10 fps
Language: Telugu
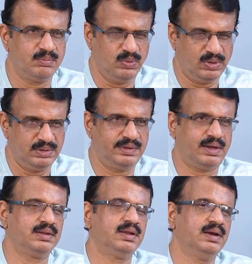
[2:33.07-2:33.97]
మొన్న
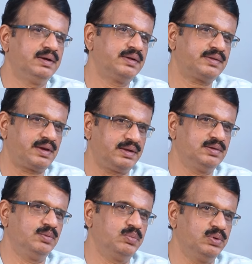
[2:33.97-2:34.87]
జగన్ది లేటెస్ట్
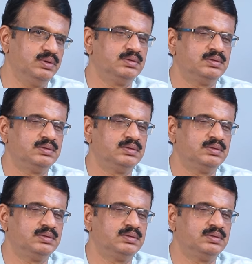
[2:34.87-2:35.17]
ఎగ్జాంపుల్